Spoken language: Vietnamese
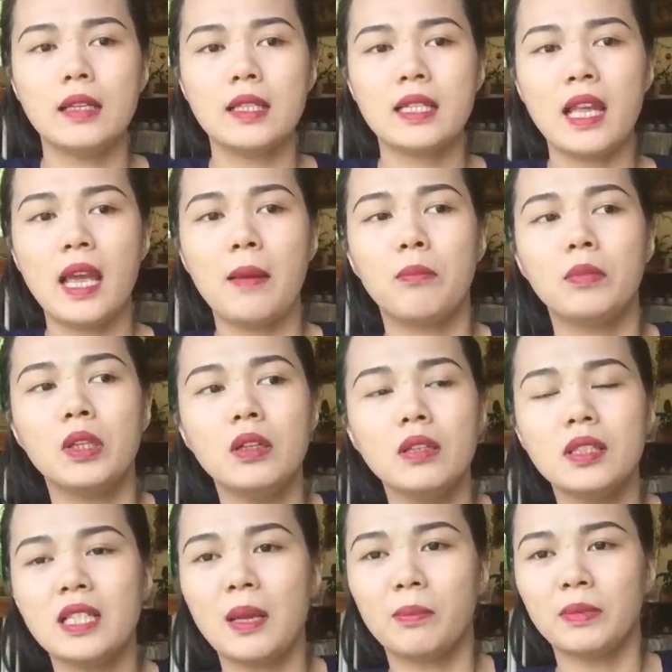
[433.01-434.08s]
xem
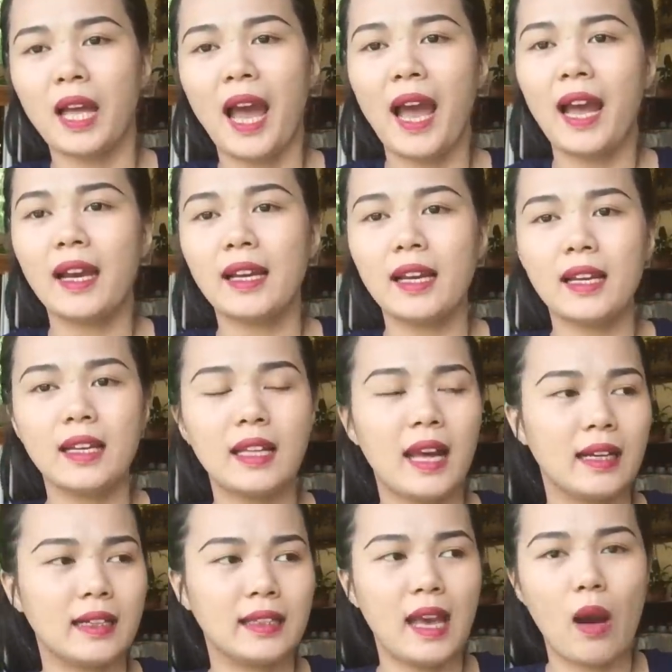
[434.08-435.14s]
tướng xem tá cái cái
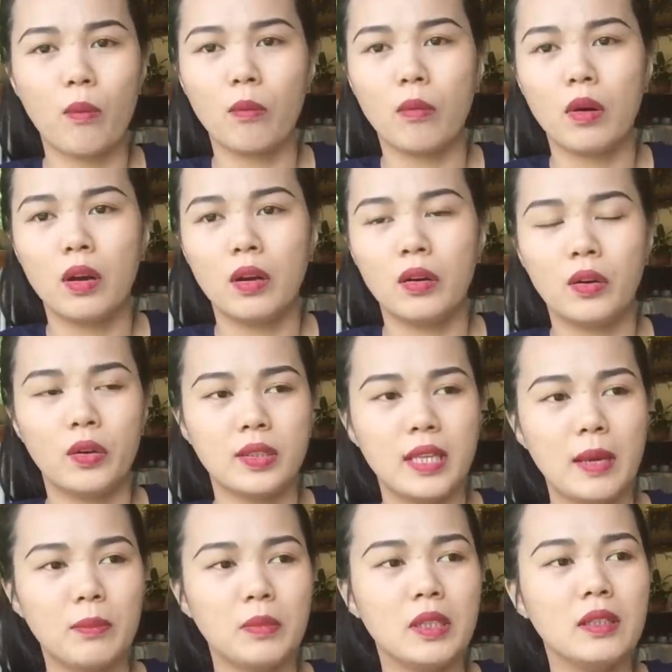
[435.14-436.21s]
thằng chồng rồi
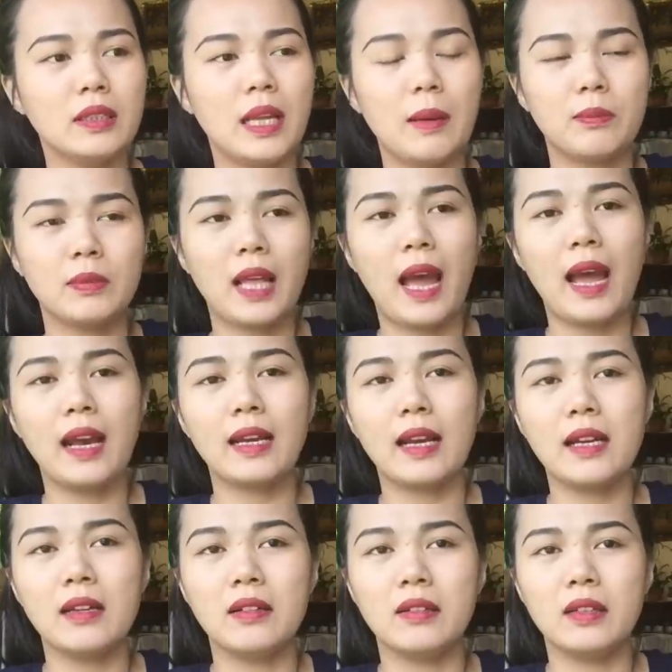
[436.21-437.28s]
xem tướng xem tá
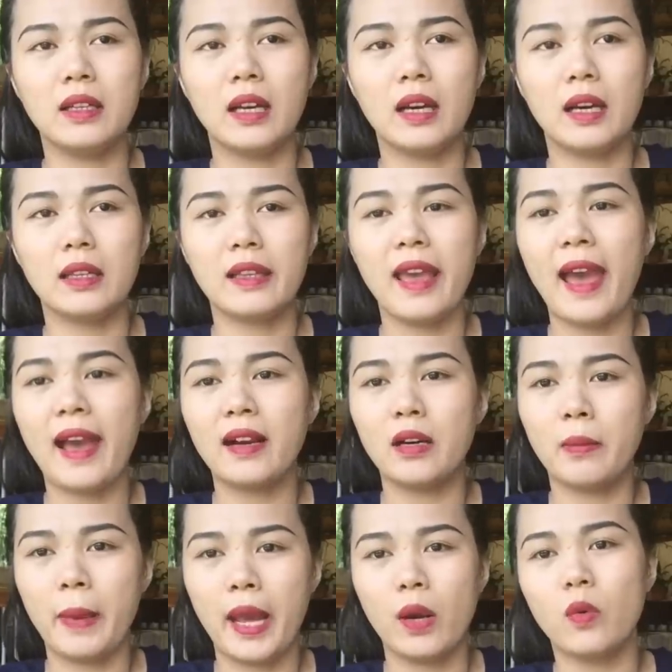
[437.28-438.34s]
cái người à, cha
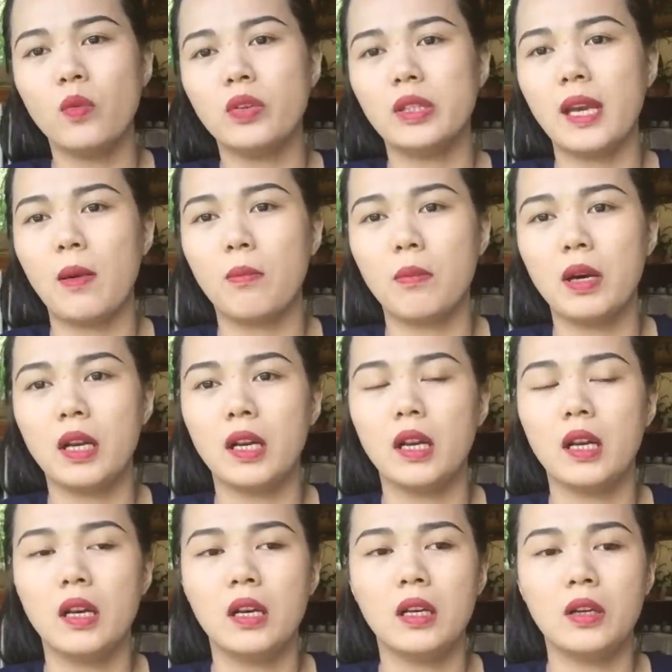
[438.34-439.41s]
người mẹ của con chồng mình
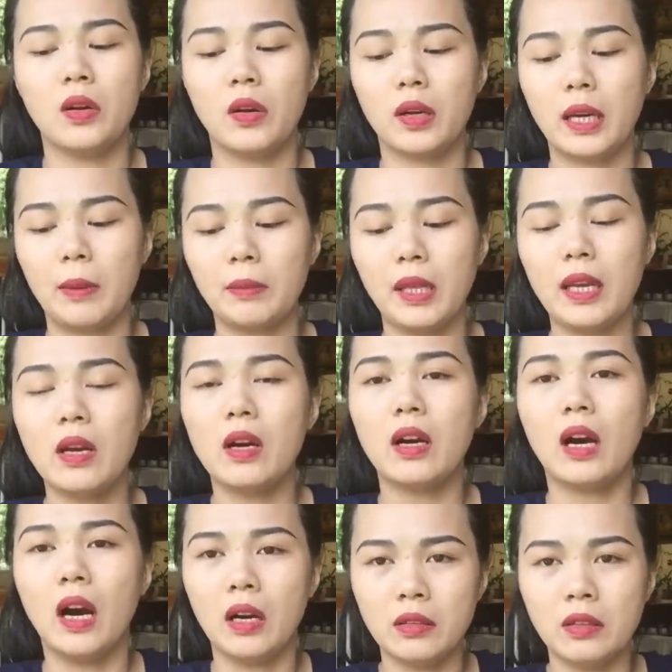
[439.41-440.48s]
rồi cảm thấy
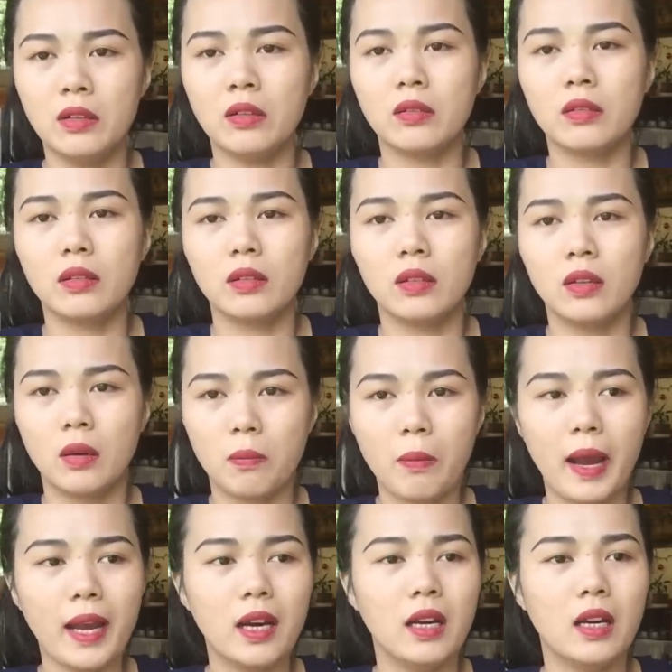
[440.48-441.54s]
ờ ừ, được được
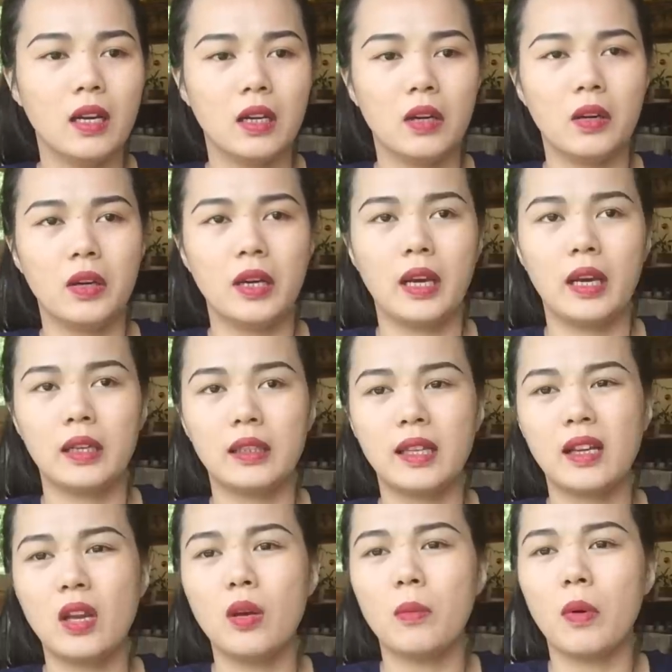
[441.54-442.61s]
mắt rồi à,
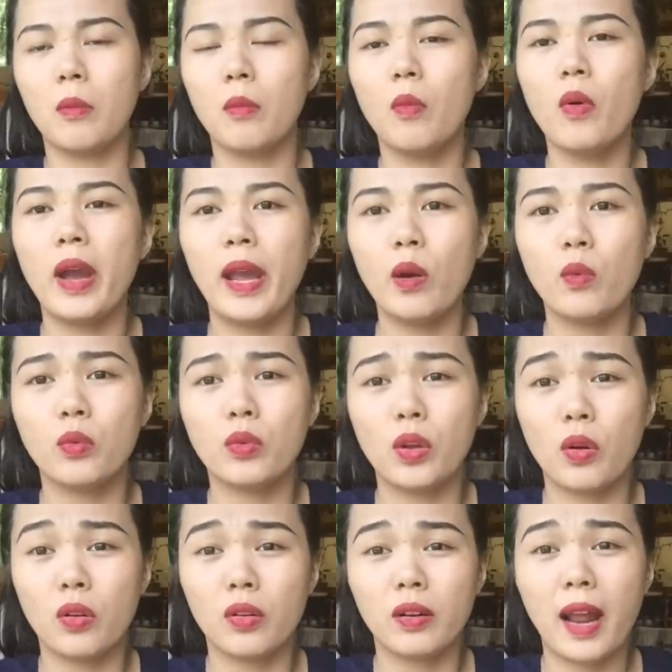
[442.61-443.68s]
ta kêu mình mua heo
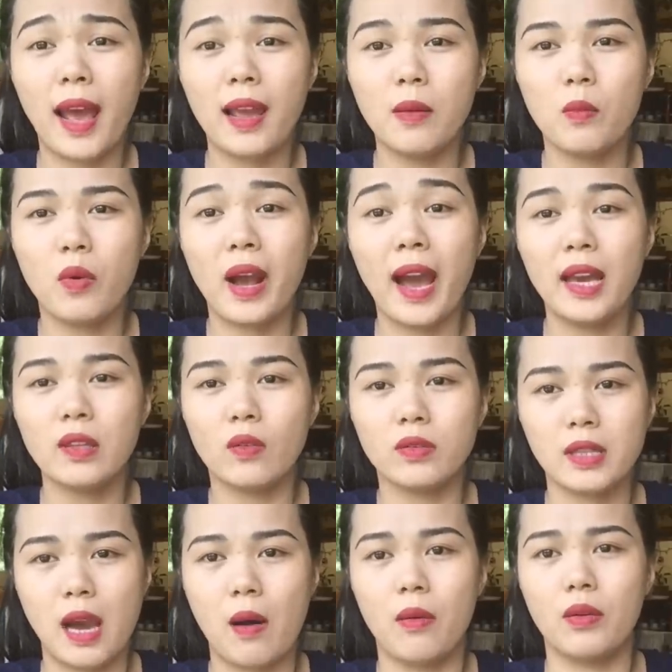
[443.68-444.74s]
chọn nái mua gái
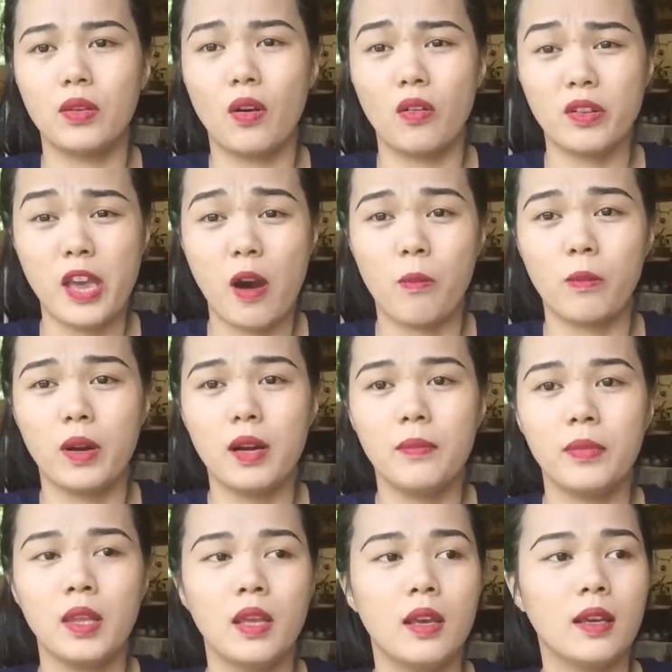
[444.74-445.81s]
chọn chồng chọn dòng đó
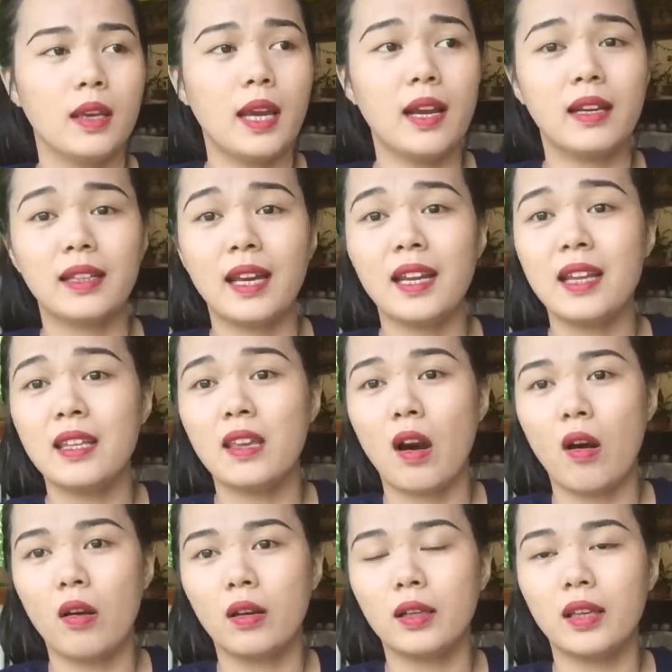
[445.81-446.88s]
cái người ta đi
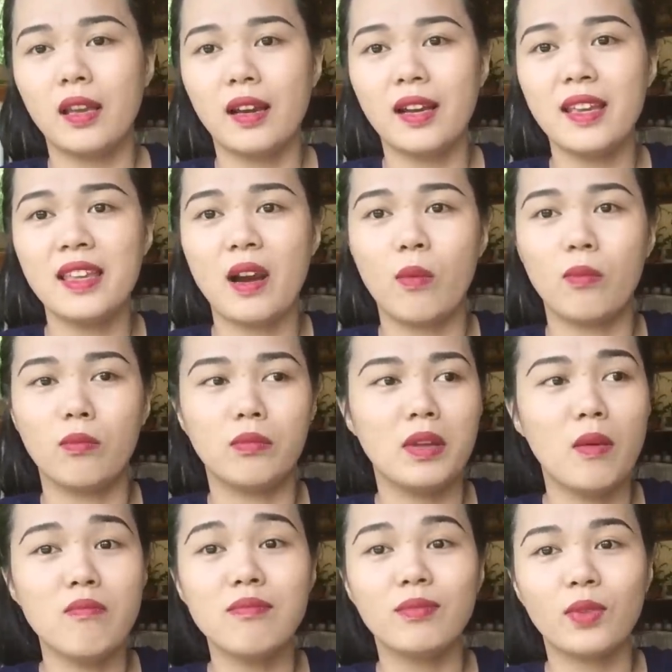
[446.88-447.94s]
chọn những cái dòng
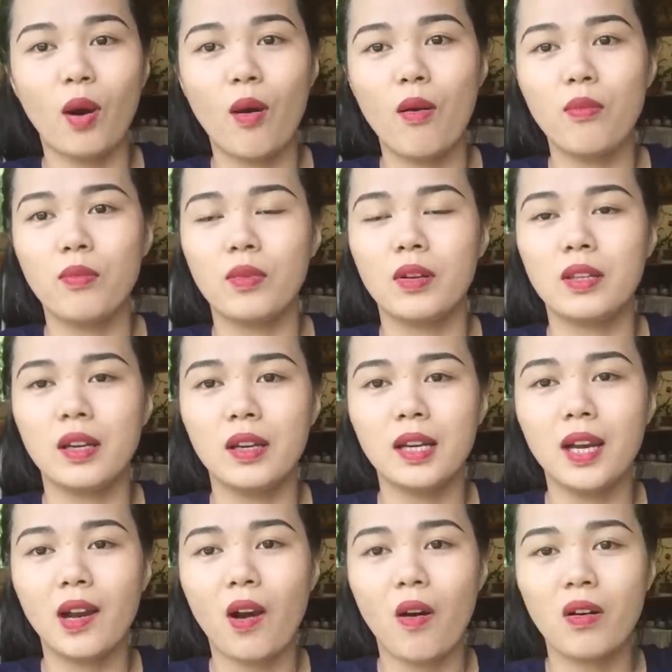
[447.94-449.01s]
giống tốt rồi những
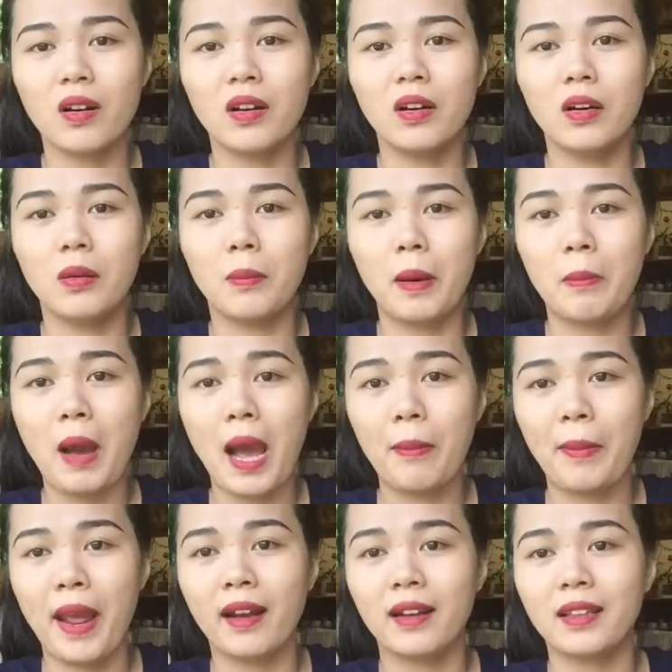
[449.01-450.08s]
cái con người mà ba
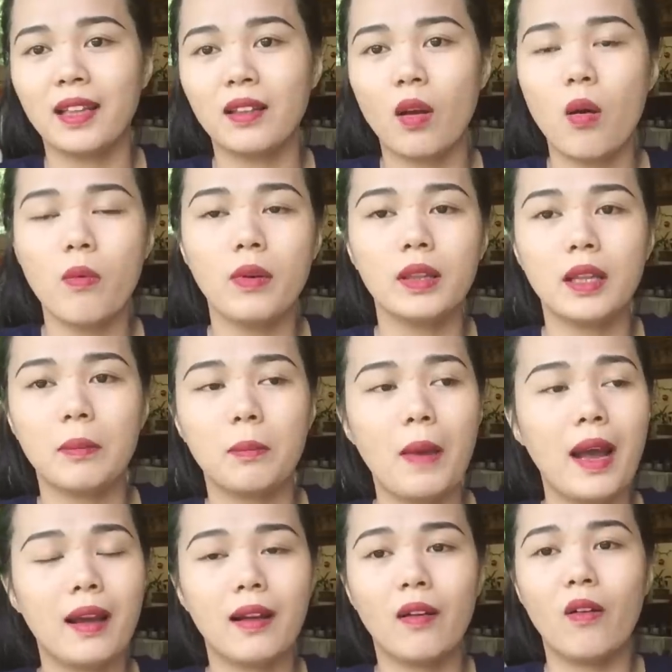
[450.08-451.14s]
mẹ người ta tốt người ta
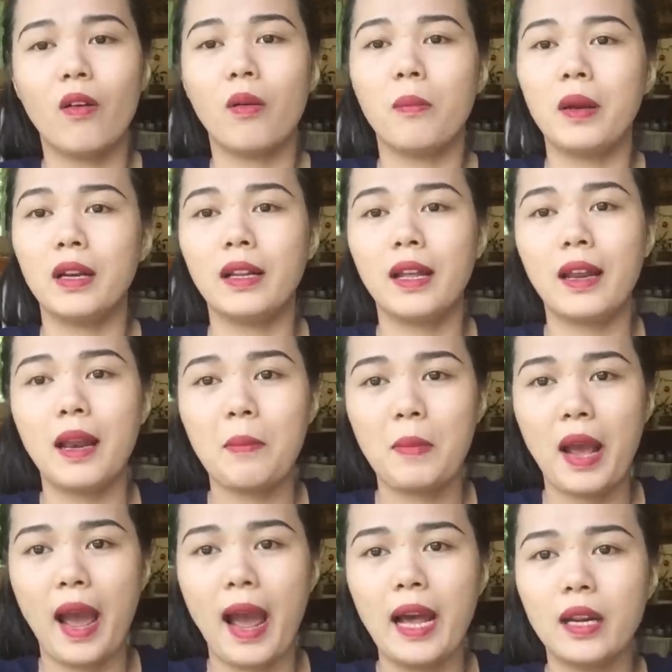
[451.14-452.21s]
bắt con mình ta đem
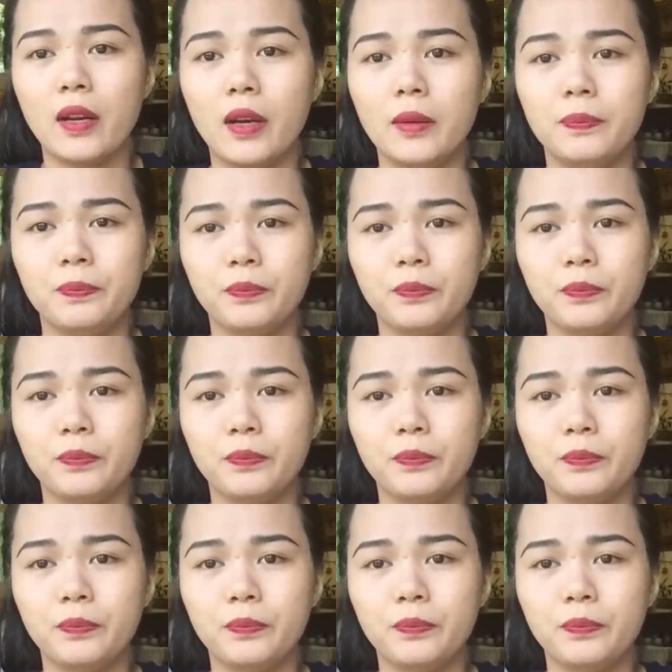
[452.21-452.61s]
gả thôi